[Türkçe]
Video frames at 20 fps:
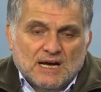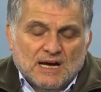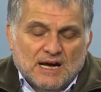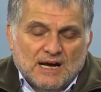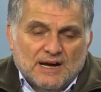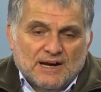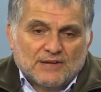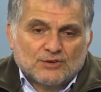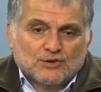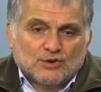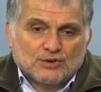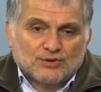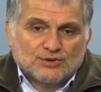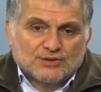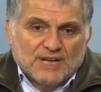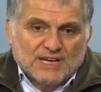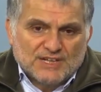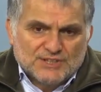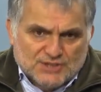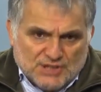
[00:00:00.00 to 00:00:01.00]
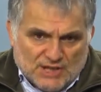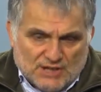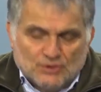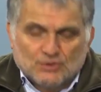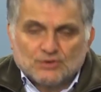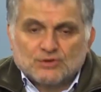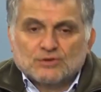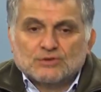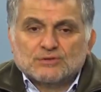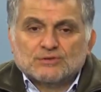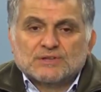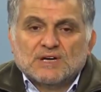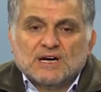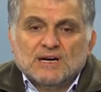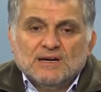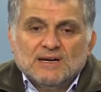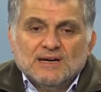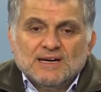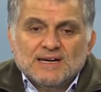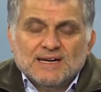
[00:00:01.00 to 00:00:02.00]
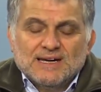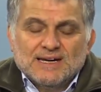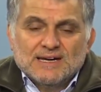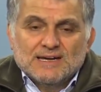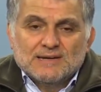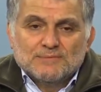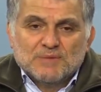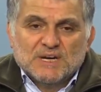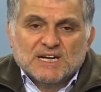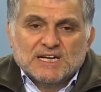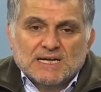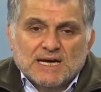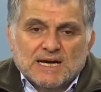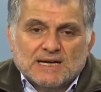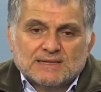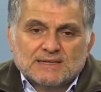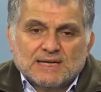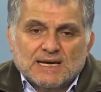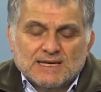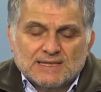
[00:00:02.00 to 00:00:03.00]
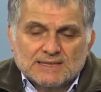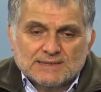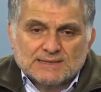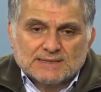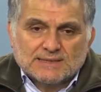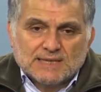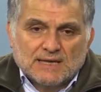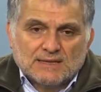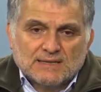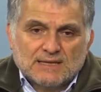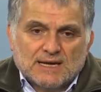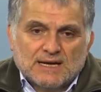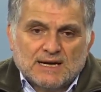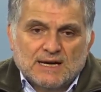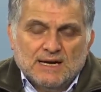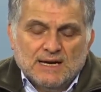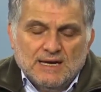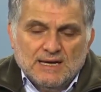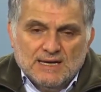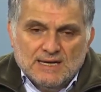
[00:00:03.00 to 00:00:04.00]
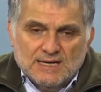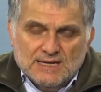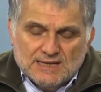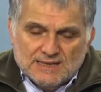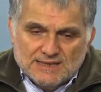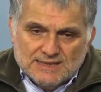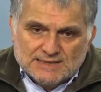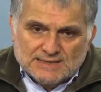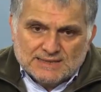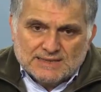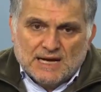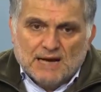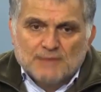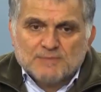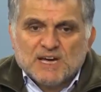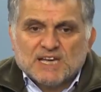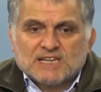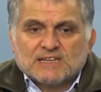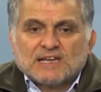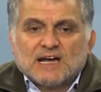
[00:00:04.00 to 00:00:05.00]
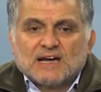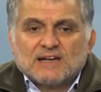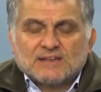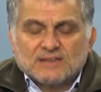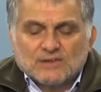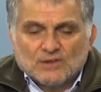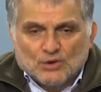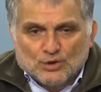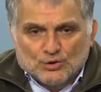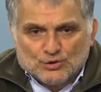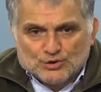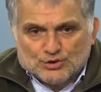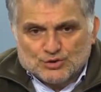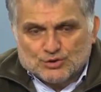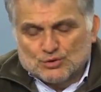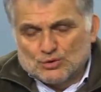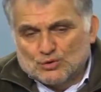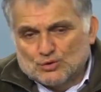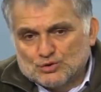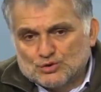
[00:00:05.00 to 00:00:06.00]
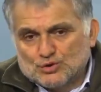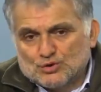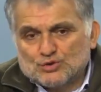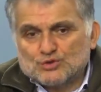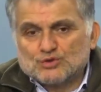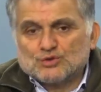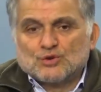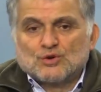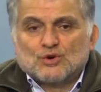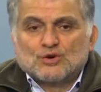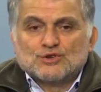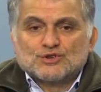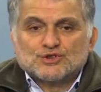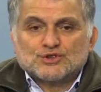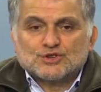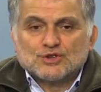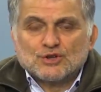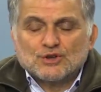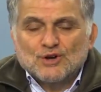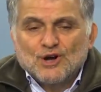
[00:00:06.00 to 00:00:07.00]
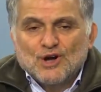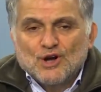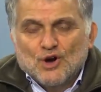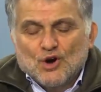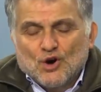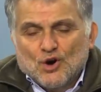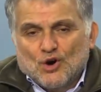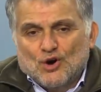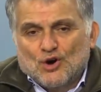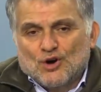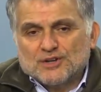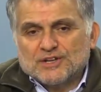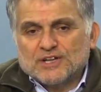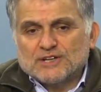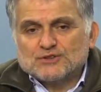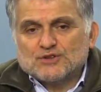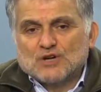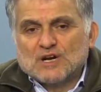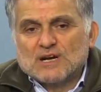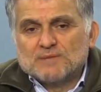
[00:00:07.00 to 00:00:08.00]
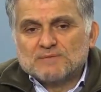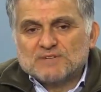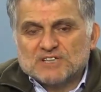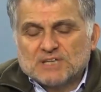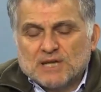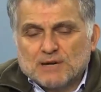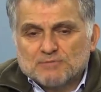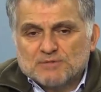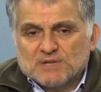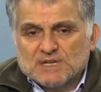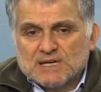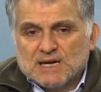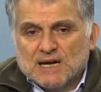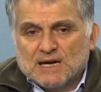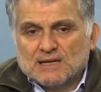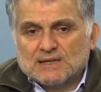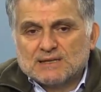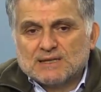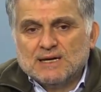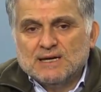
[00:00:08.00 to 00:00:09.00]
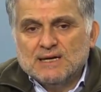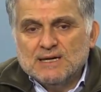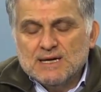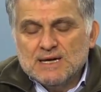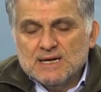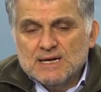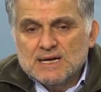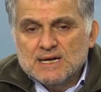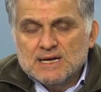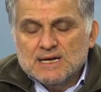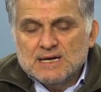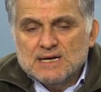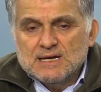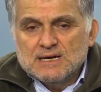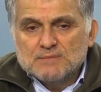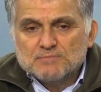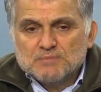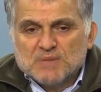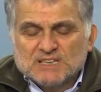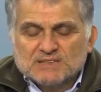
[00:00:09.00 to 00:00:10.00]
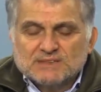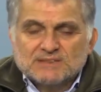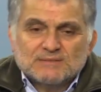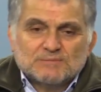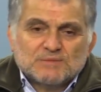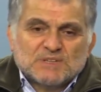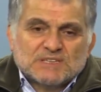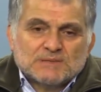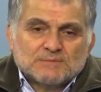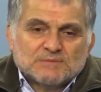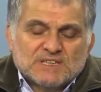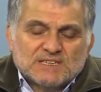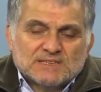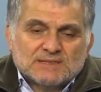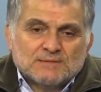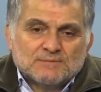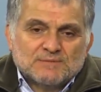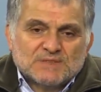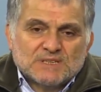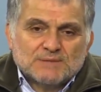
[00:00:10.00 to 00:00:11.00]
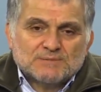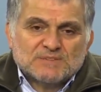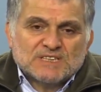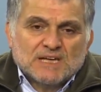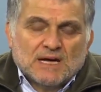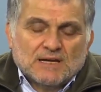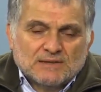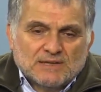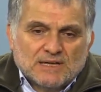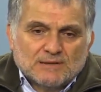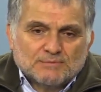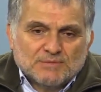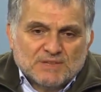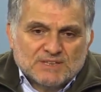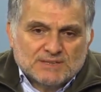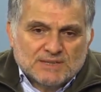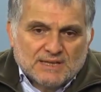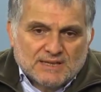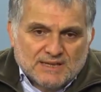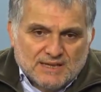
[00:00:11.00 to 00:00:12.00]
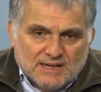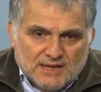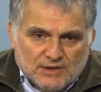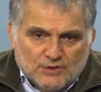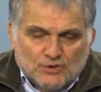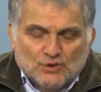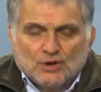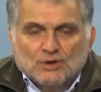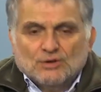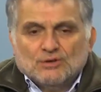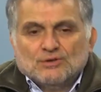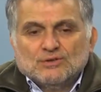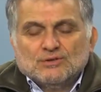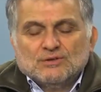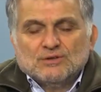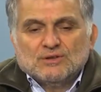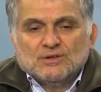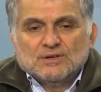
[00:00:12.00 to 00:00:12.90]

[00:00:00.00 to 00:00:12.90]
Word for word: Anadolu'da, İç Anadolu'da bir yerde insanlara İslamiyet'ten konuştuk, uzun uzun konuştuk. Orada şöyle bir tepki geldi. Biz bizim dizimizi bize anlatmanıza gerek yok.